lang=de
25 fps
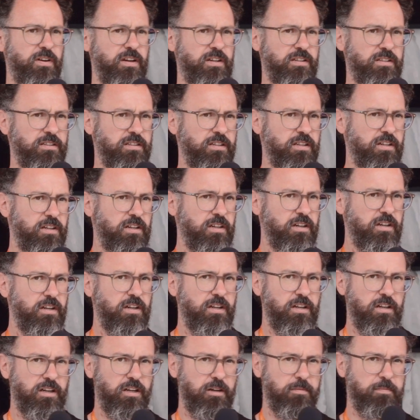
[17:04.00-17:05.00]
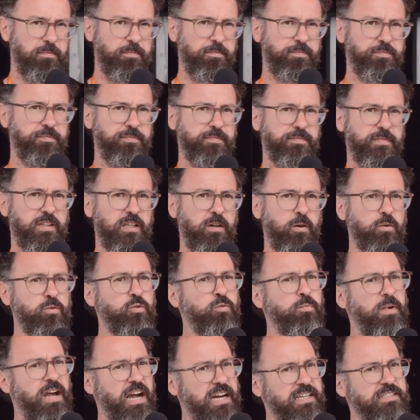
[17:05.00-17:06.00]
war. Ähm, und du
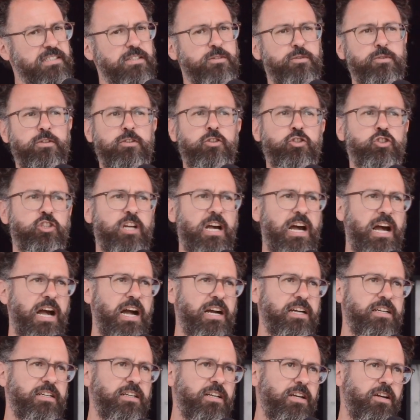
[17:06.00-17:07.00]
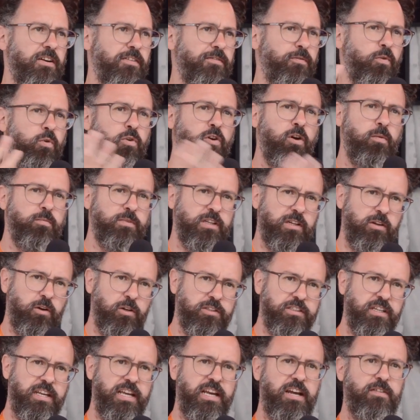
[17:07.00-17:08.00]
merkst natürlich stark, wo kommen die
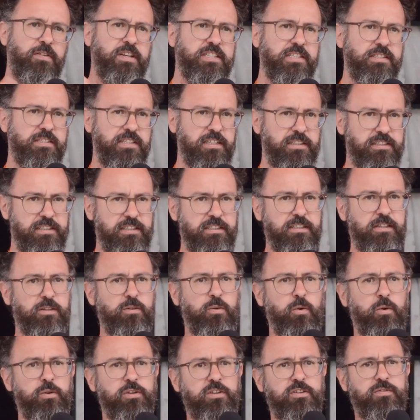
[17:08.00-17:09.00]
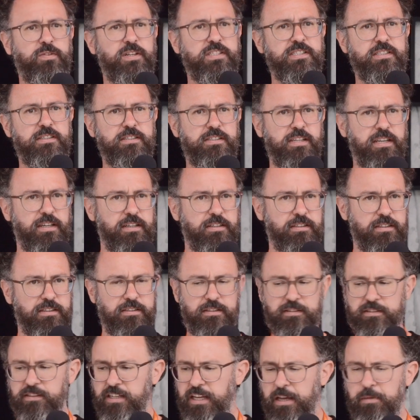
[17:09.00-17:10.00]
Leute her, was ist deren Hintergrund, was sind
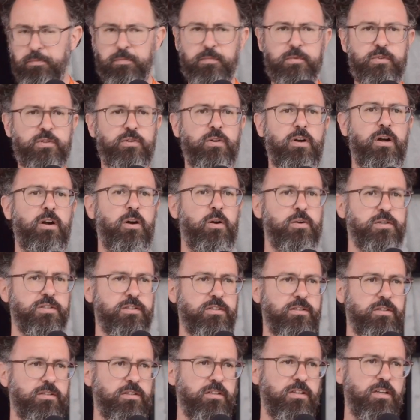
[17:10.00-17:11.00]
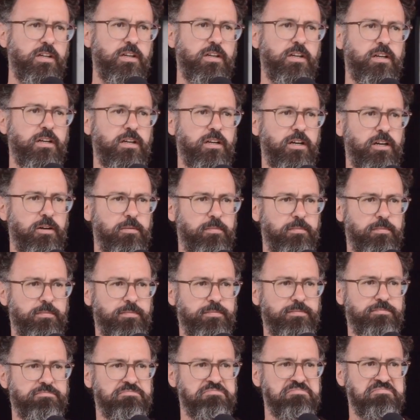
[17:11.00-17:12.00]
deren Themen zu Hause,
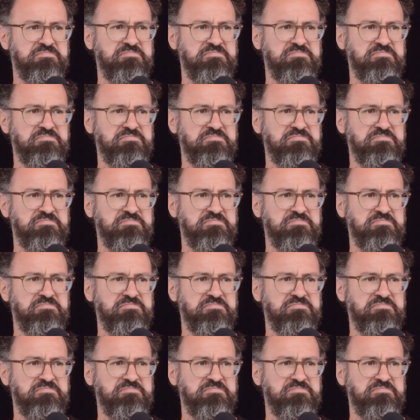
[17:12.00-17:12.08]
ähm,